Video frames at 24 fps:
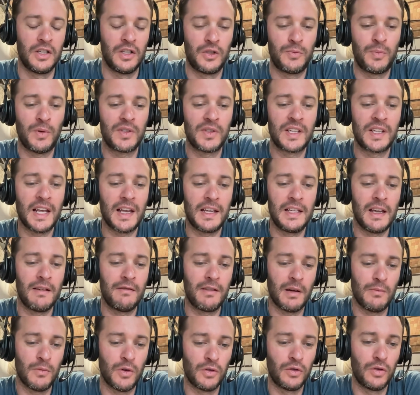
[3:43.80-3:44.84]
pense qu'il y, a
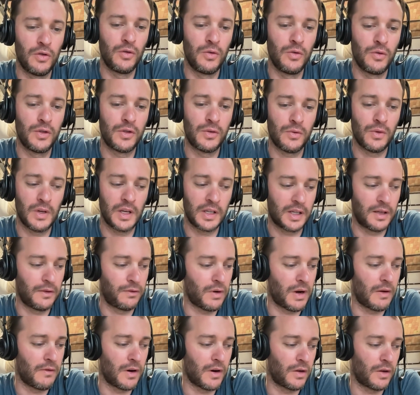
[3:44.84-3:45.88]
vraiment deux notions là qu'il
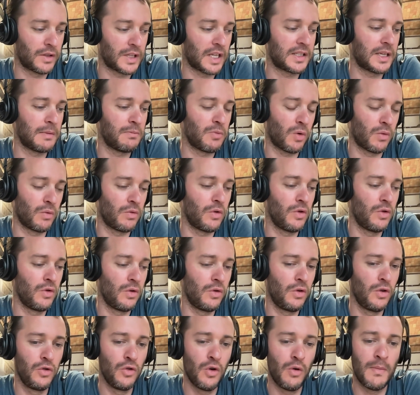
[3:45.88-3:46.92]
faut avoir en tête. C'est bon,
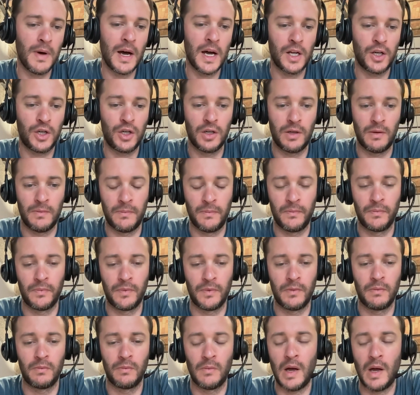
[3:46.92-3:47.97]
le nommage
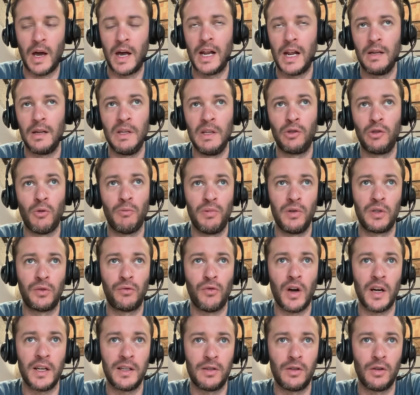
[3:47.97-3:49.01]
à la limite, on peut se
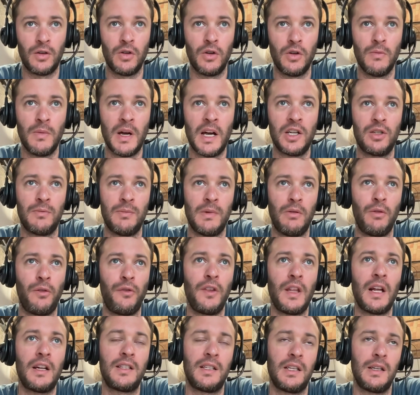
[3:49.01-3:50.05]
foirer sur le nommage, mais au
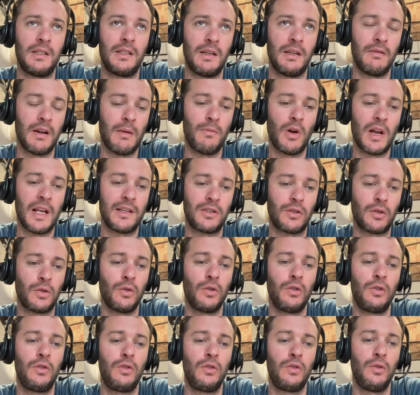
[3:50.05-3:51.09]
final, c'est vraiment la
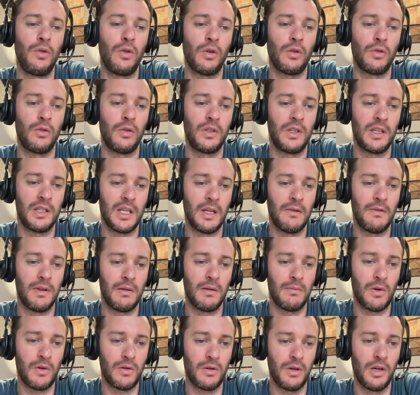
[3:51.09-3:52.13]
structure de ces
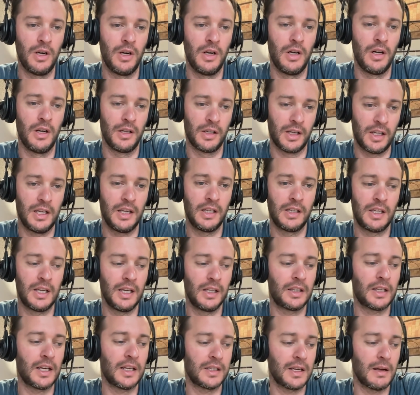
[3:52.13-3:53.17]
événements qui,
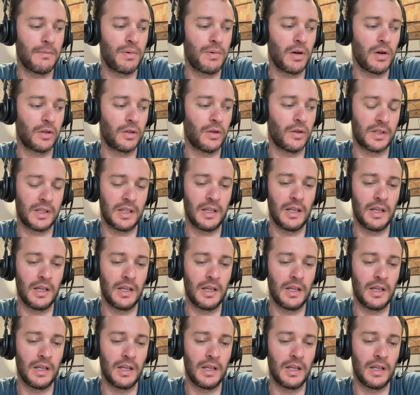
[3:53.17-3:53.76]
est très importante.